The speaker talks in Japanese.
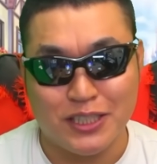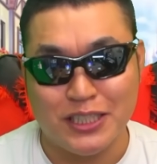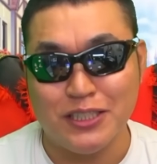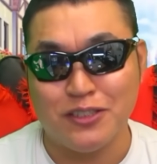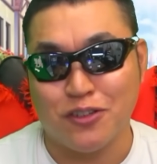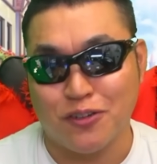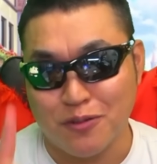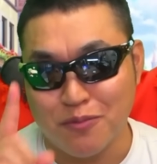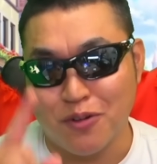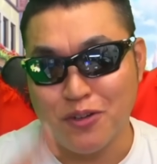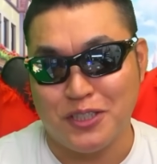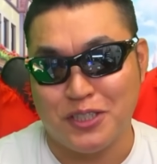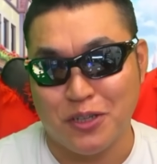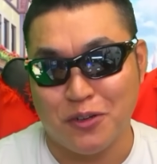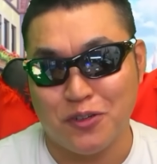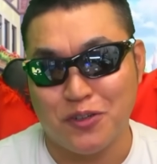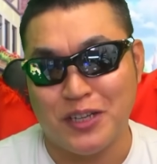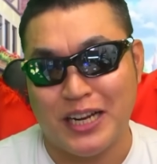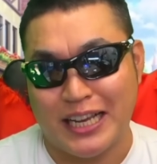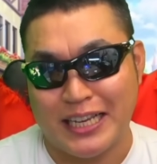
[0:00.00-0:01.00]
新色もう一
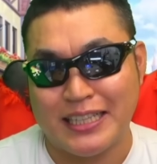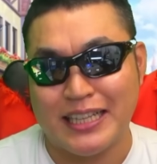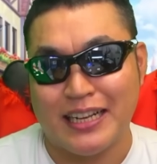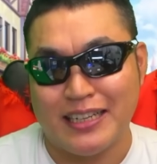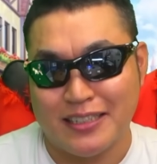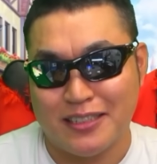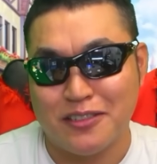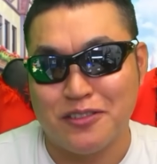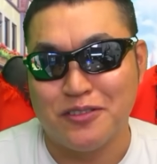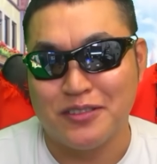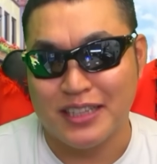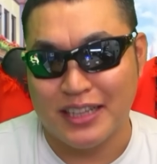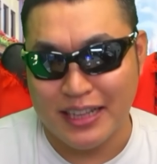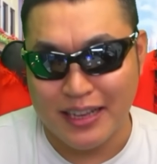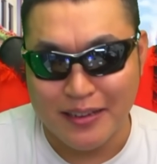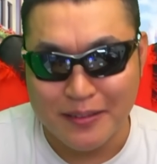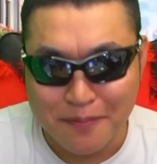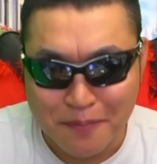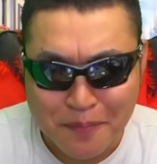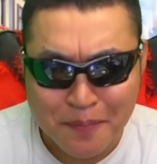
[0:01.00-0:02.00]
色ぐらい来たりするんで
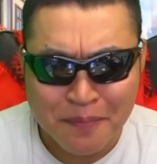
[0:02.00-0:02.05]
ね。